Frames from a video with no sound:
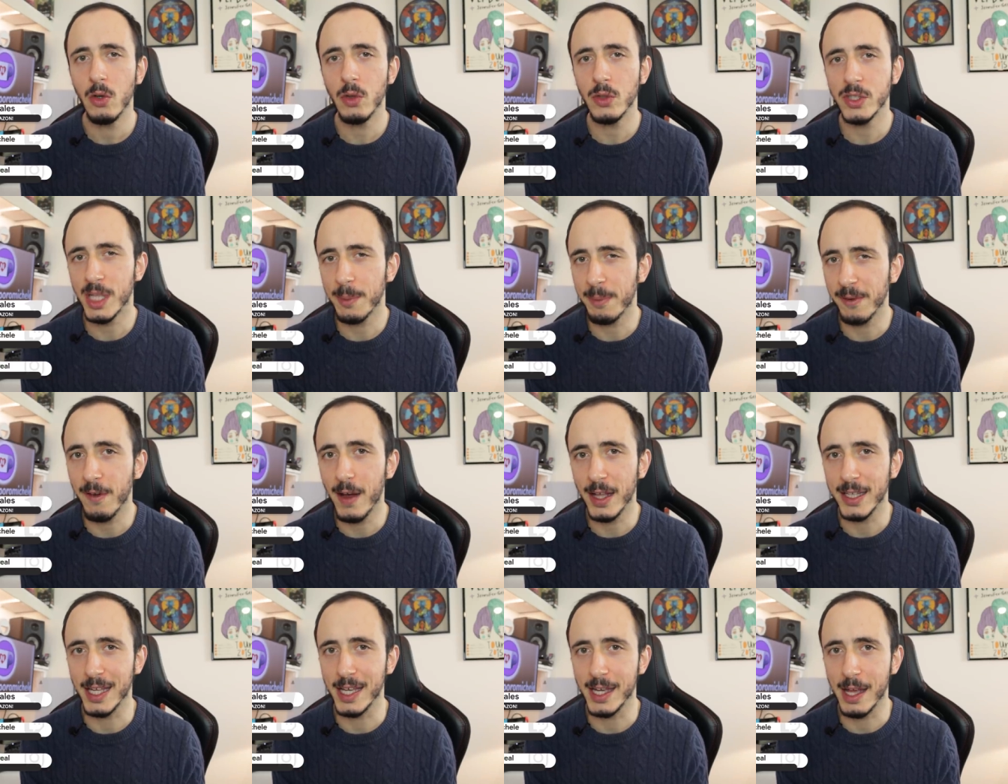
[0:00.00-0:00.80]
lo
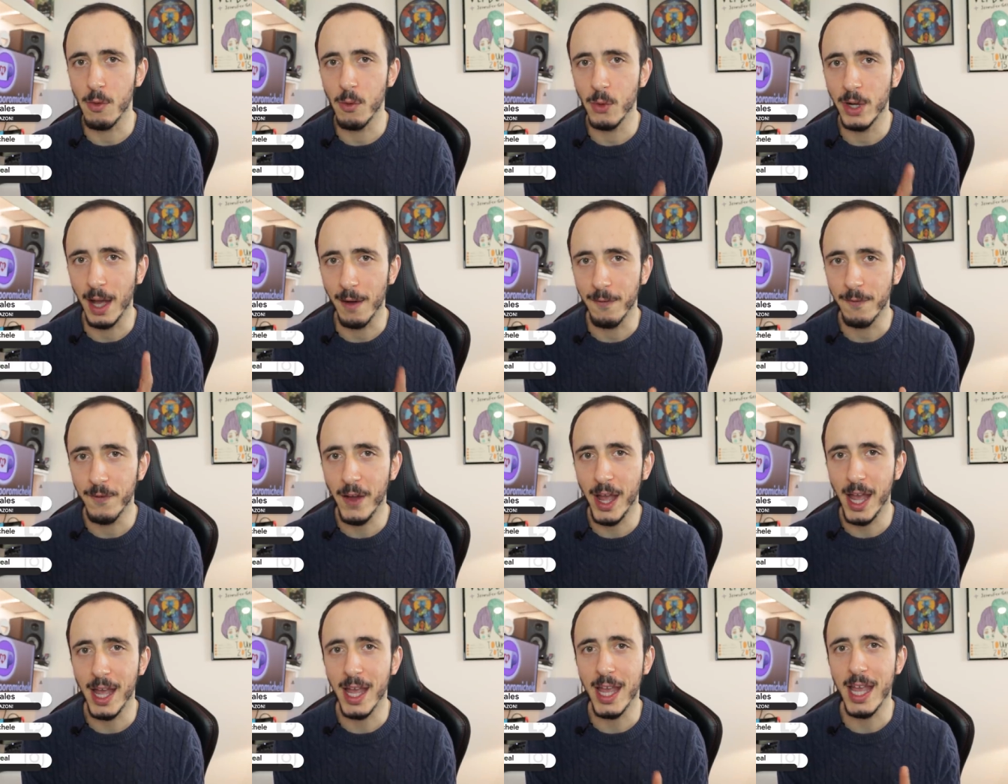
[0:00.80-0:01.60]
sapevate che un
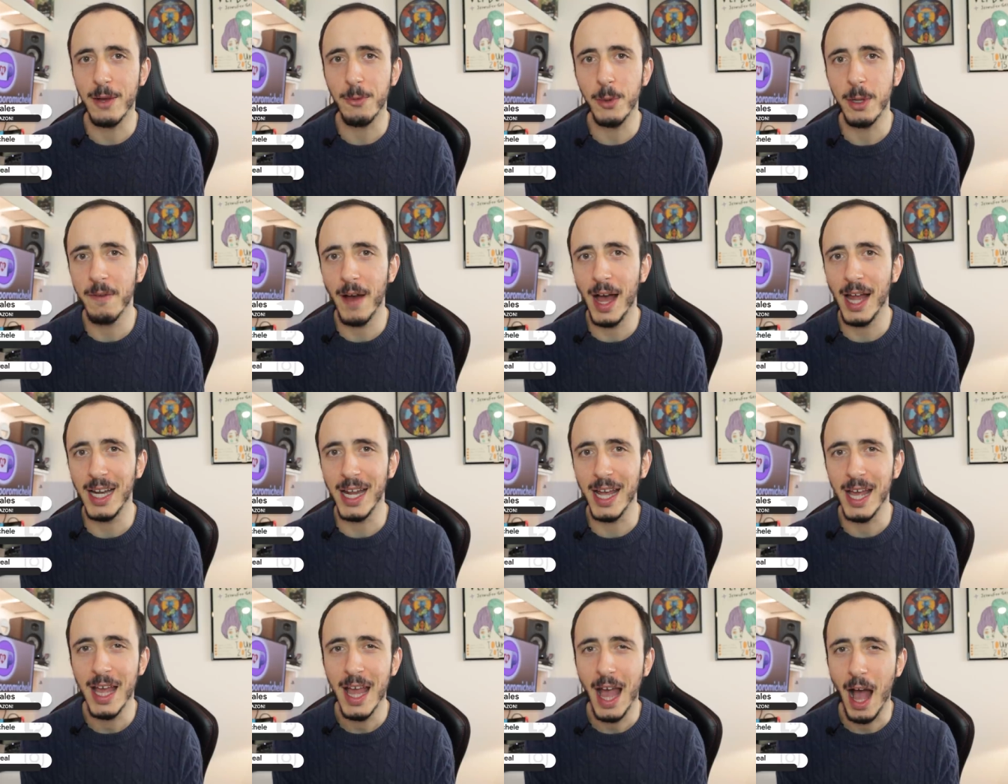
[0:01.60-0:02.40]
caffè
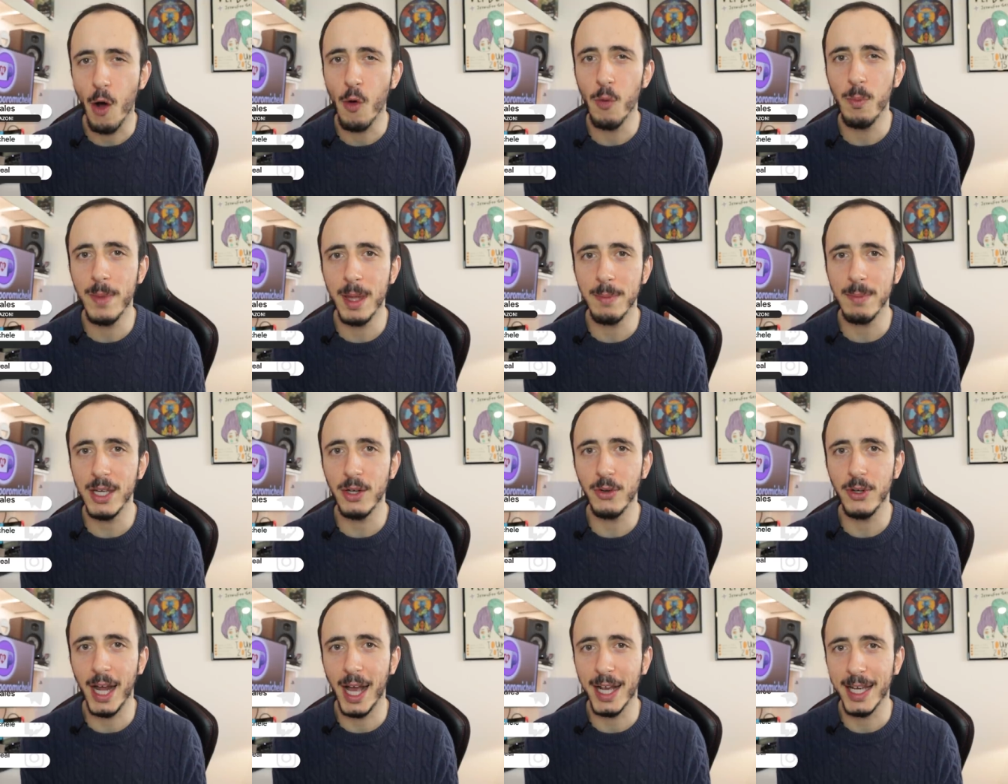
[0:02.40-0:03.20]
equivale a un
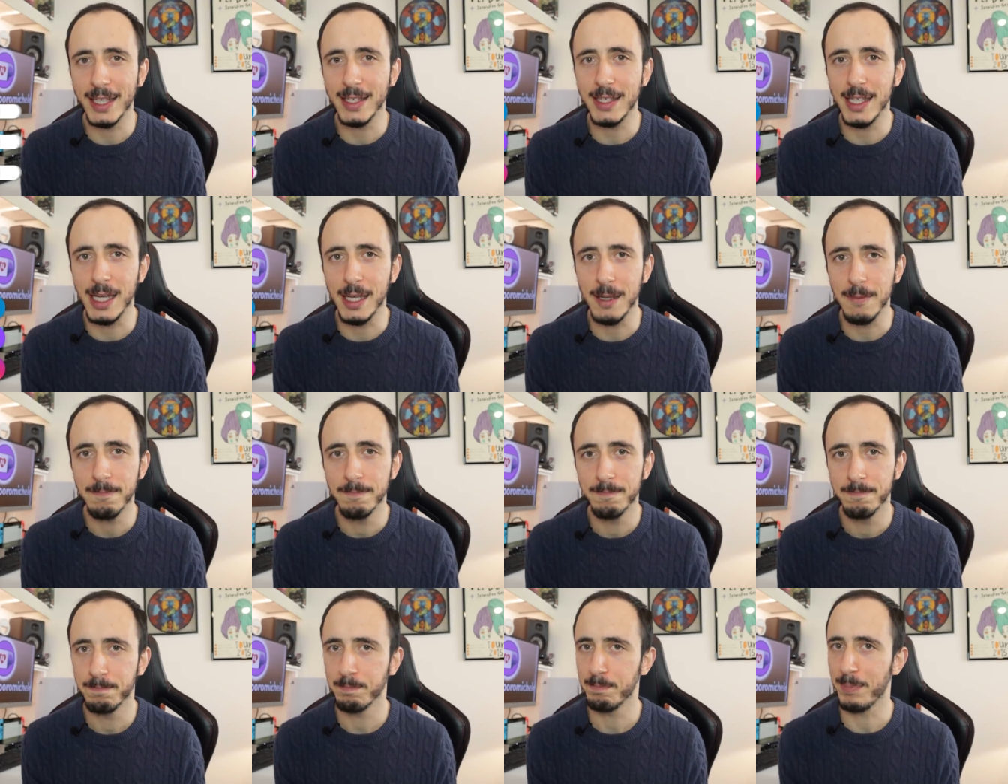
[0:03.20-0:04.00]
memino in HD?
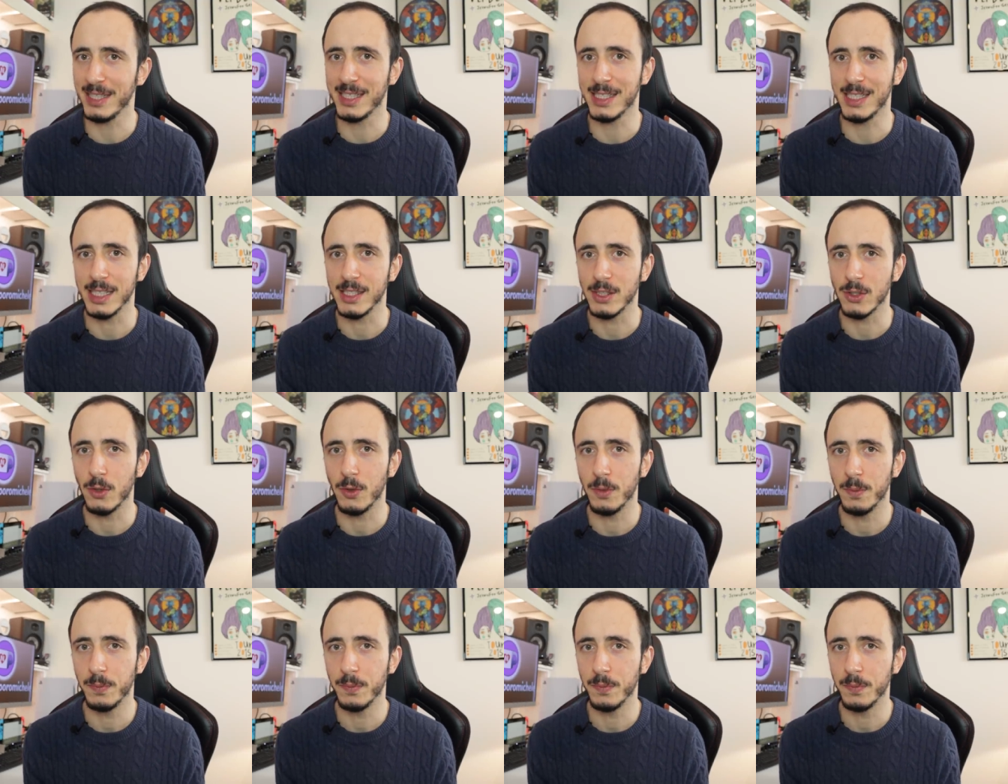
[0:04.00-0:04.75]
Pazzesco!